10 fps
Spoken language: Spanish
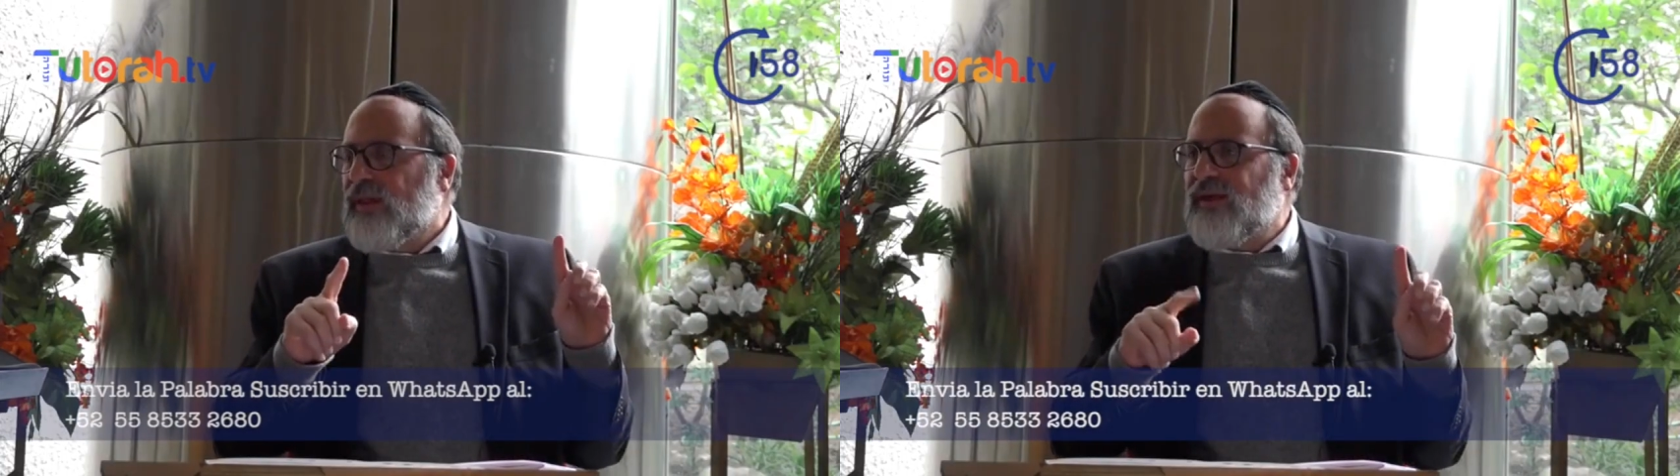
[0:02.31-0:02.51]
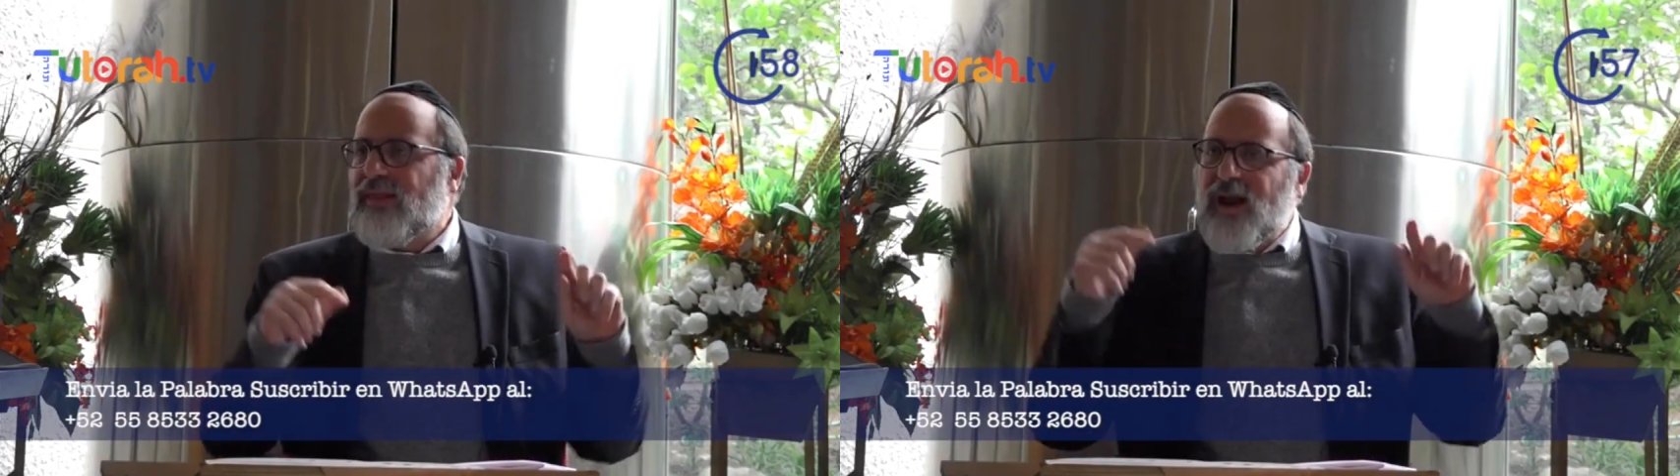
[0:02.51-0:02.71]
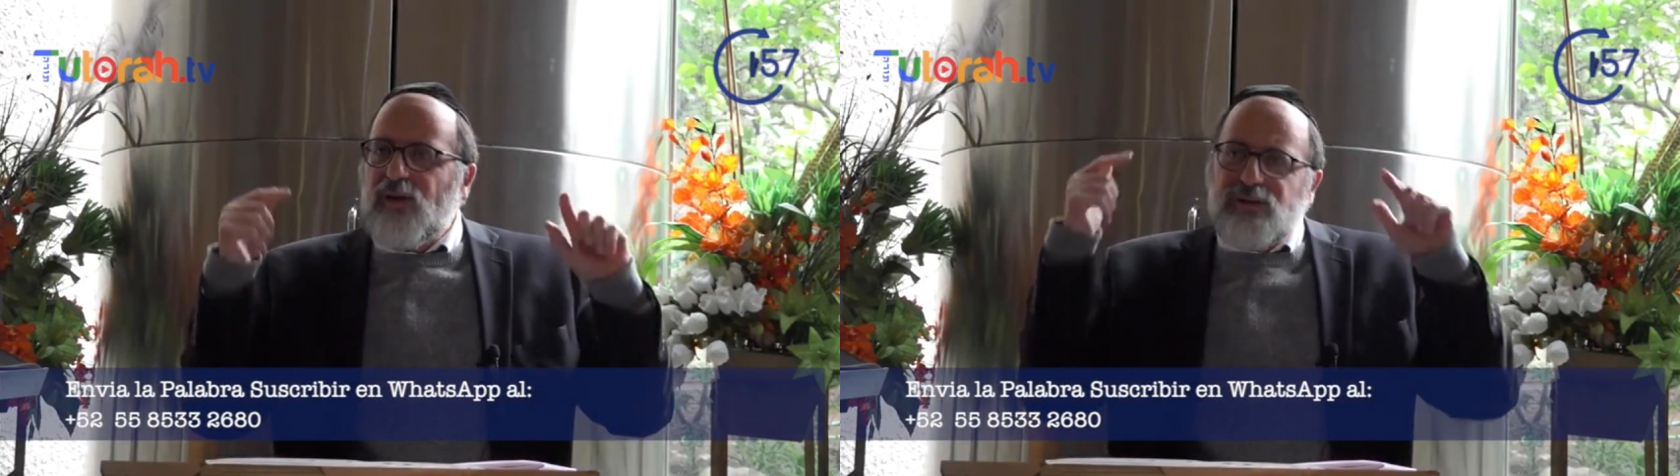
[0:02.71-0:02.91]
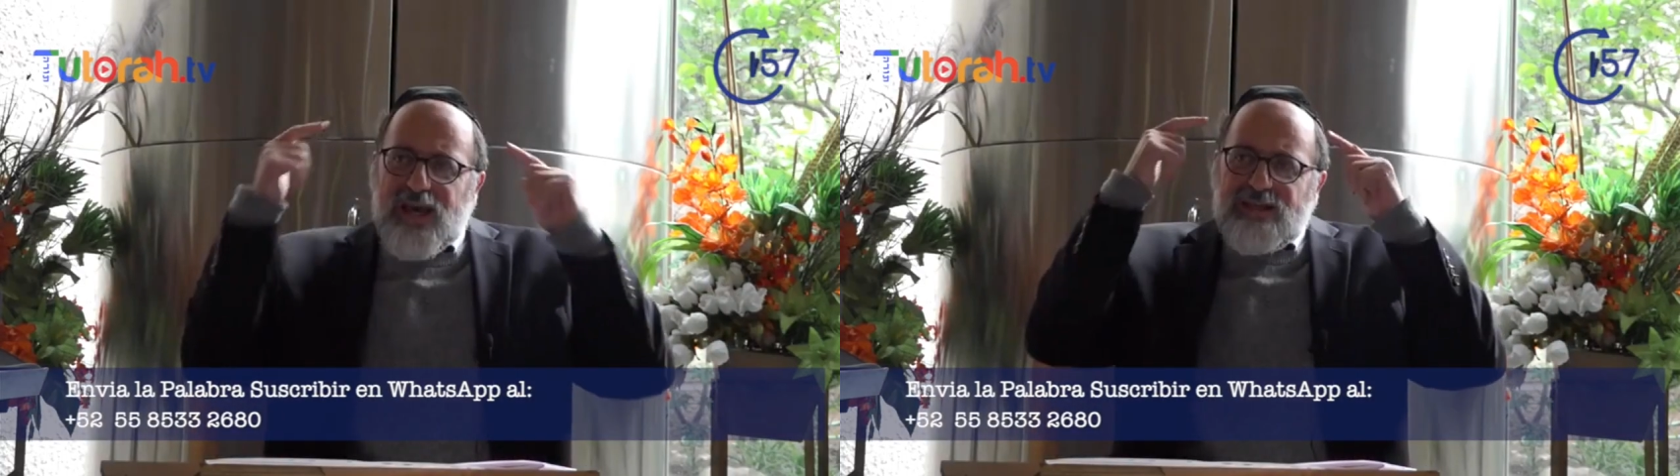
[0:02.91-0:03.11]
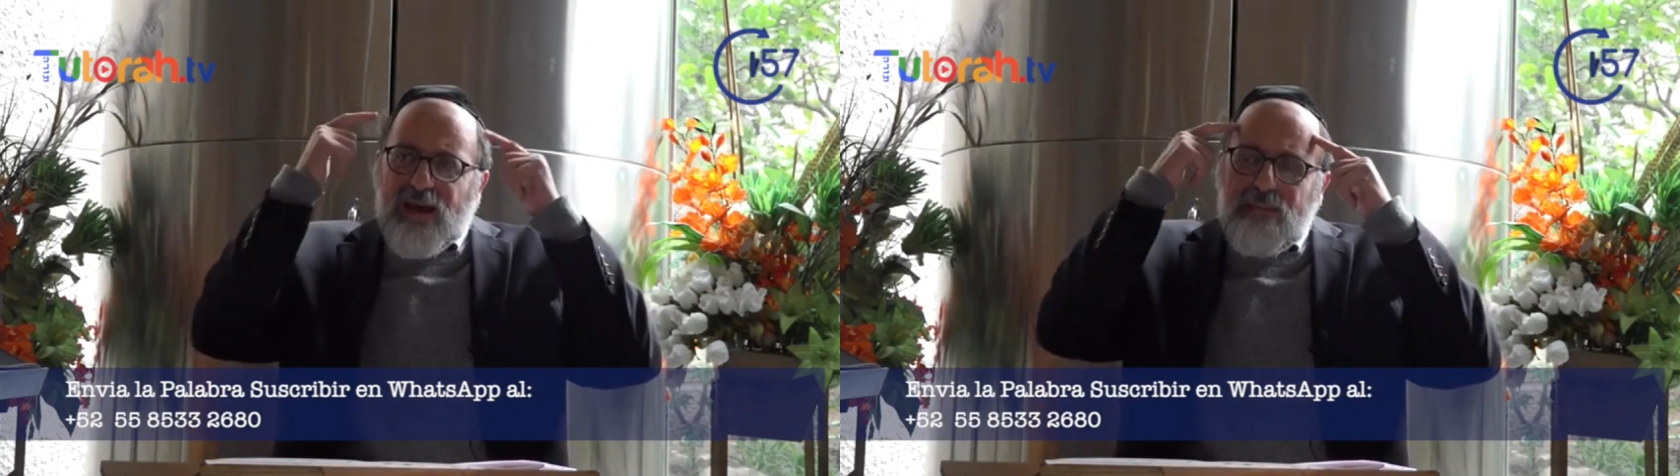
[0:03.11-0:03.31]
de darnos
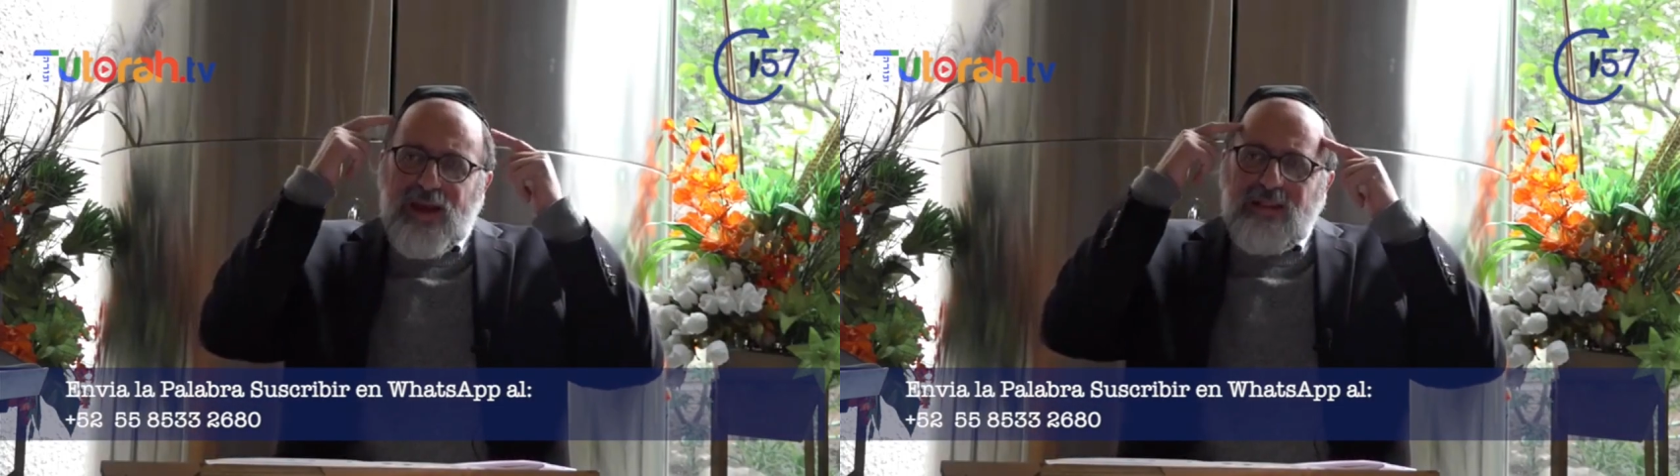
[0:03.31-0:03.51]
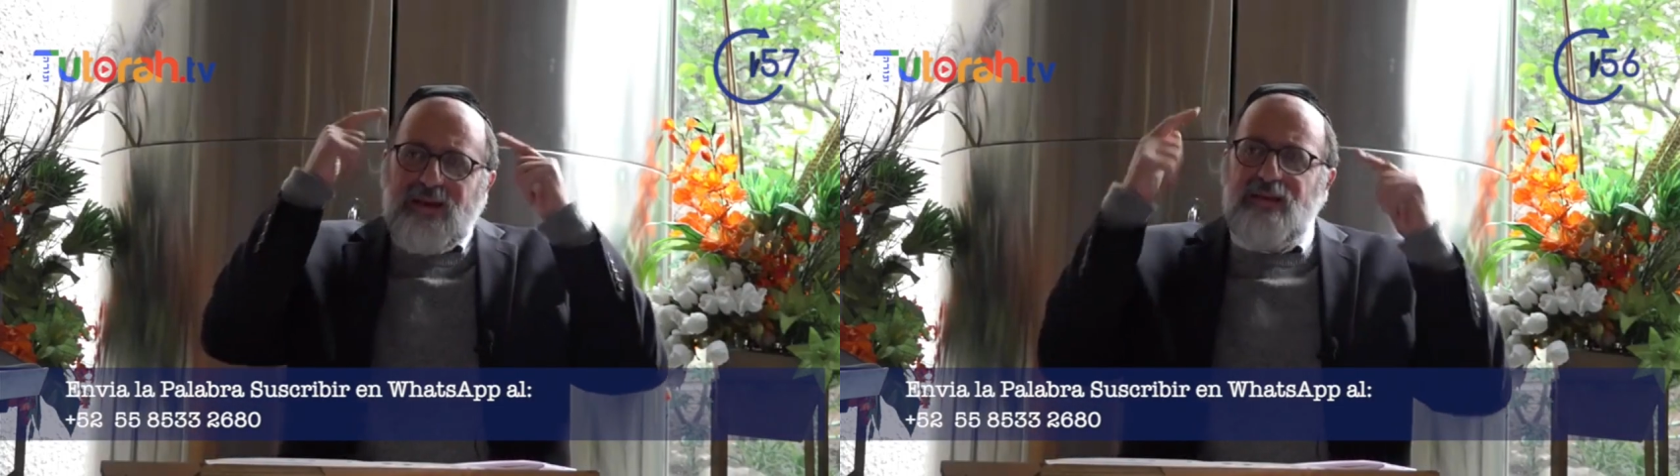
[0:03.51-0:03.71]
esa mente